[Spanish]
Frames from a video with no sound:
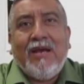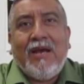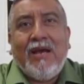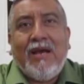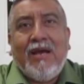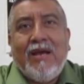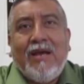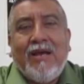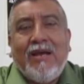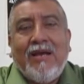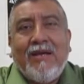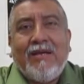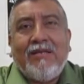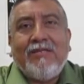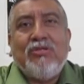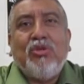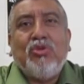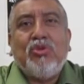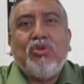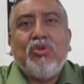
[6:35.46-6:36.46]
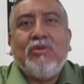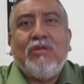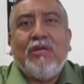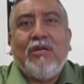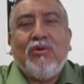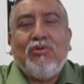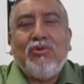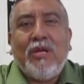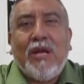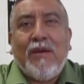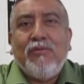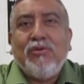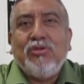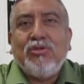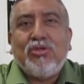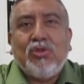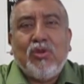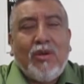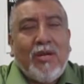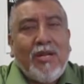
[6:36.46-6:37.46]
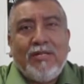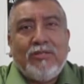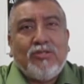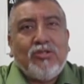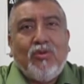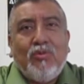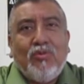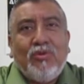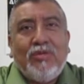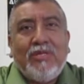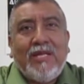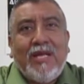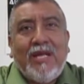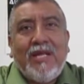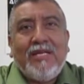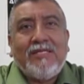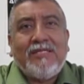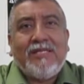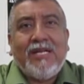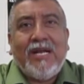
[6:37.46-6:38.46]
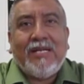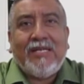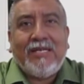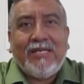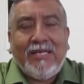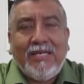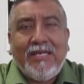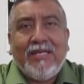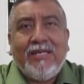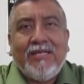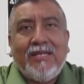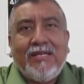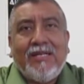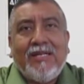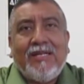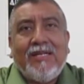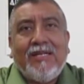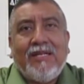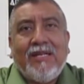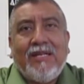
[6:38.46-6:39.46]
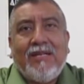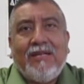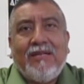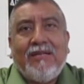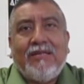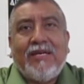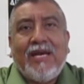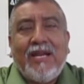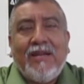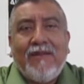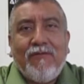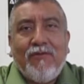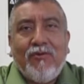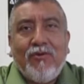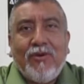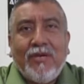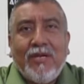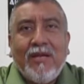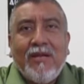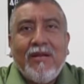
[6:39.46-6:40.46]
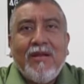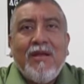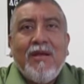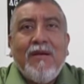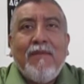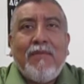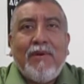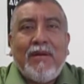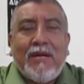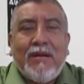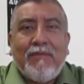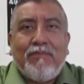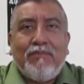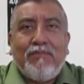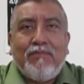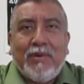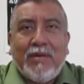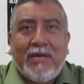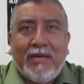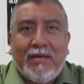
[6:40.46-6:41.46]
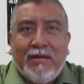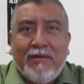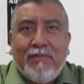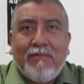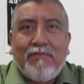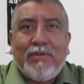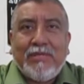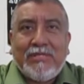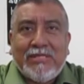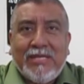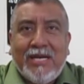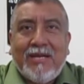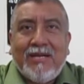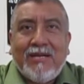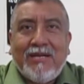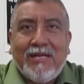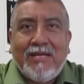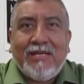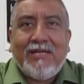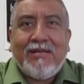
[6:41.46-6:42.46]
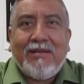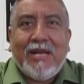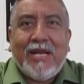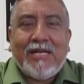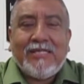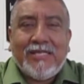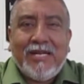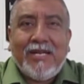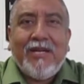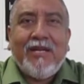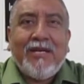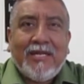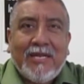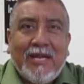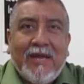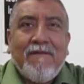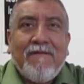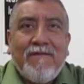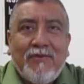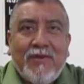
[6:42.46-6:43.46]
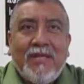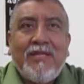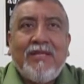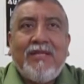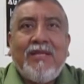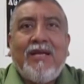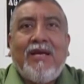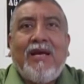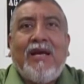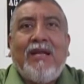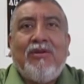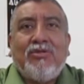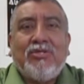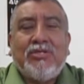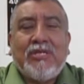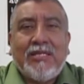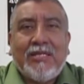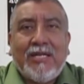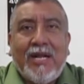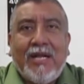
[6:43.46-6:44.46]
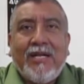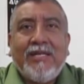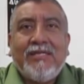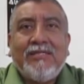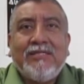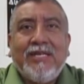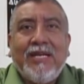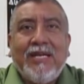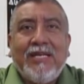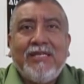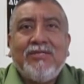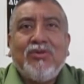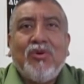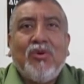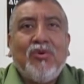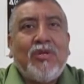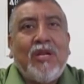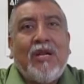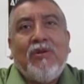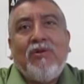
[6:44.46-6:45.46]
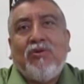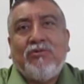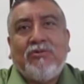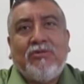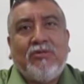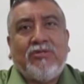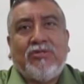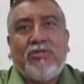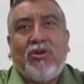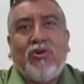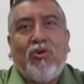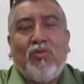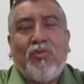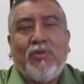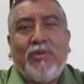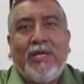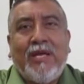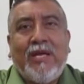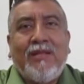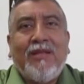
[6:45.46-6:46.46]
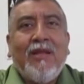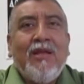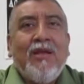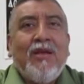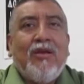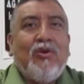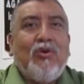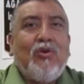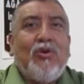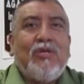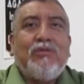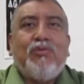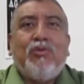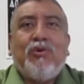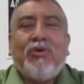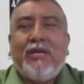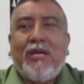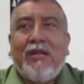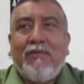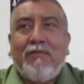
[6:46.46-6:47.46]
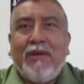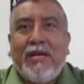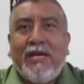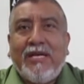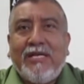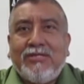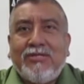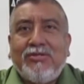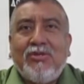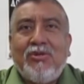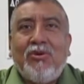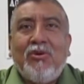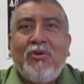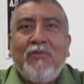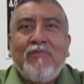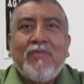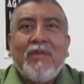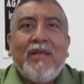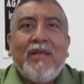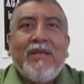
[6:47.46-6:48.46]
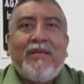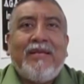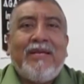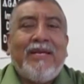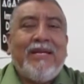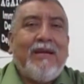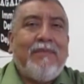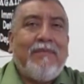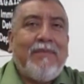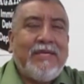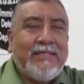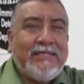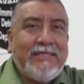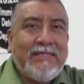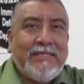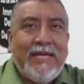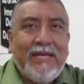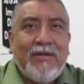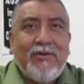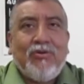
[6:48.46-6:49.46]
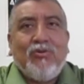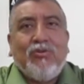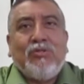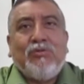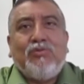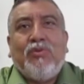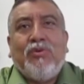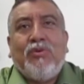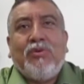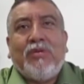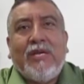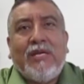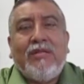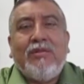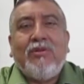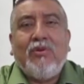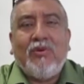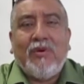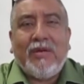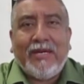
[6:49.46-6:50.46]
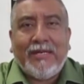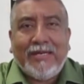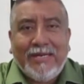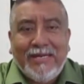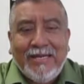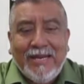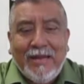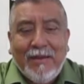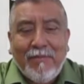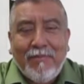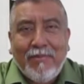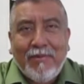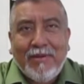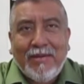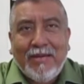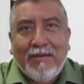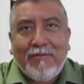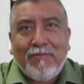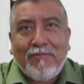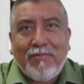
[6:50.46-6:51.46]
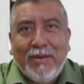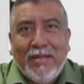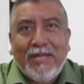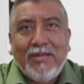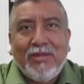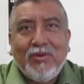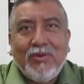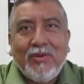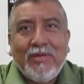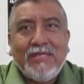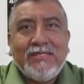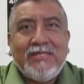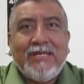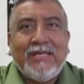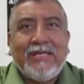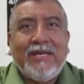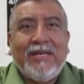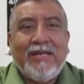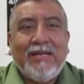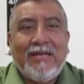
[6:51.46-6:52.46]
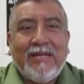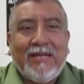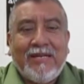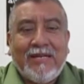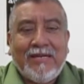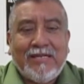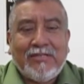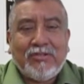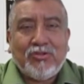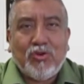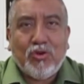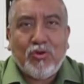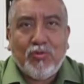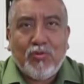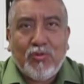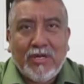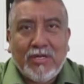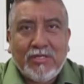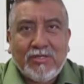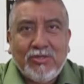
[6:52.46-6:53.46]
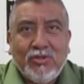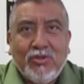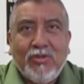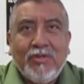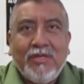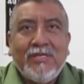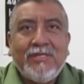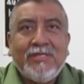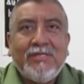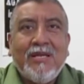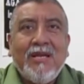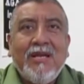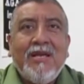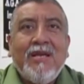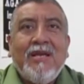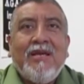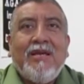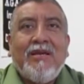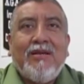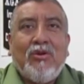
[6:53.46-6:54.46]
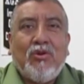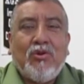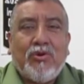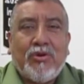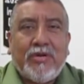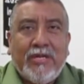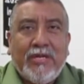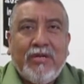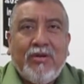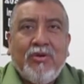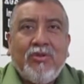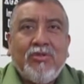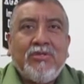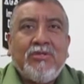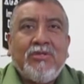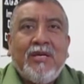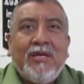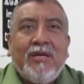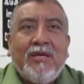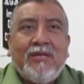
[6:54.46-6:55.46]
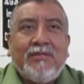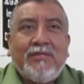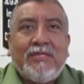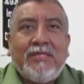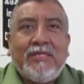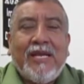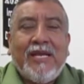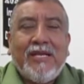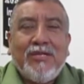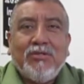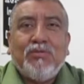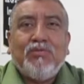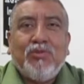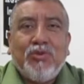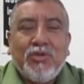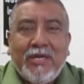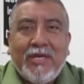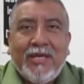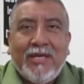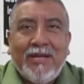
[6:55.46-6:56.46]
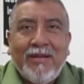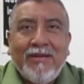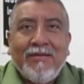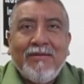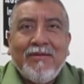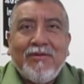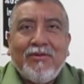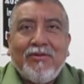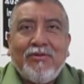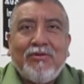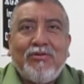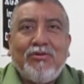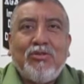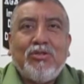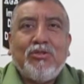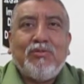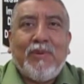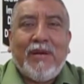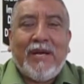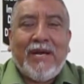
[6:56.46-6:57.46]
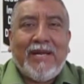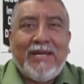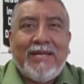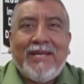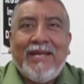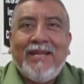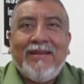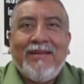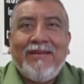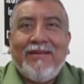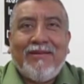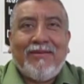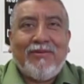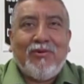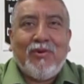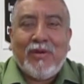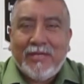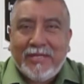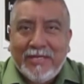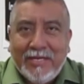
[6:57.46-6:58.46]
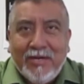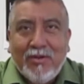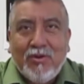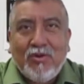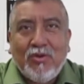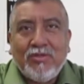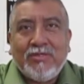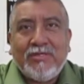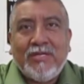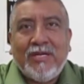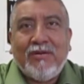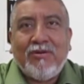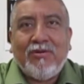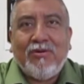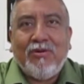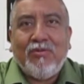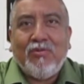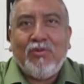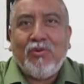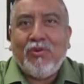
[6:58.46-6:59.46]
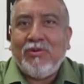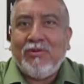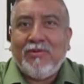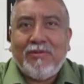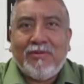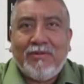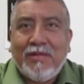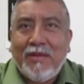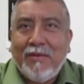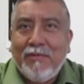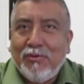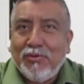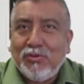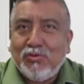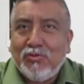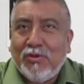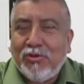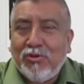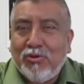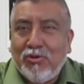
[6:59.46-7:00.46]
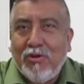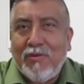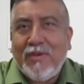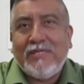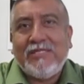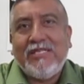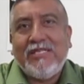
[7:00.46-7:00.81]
ah, ah, nos unamos todas las comunidades aquí en, en, California para, para empezar y hacerle gran frente a los ataques que es contra nuestra comunidad. No es porque el maestro quiera más dinero, no es porque, no, aquí el pleito es de que las corporaciones, los ricos, si ellos pudieran, nos pagarían cualquier cosa, como en tiempos cuando no había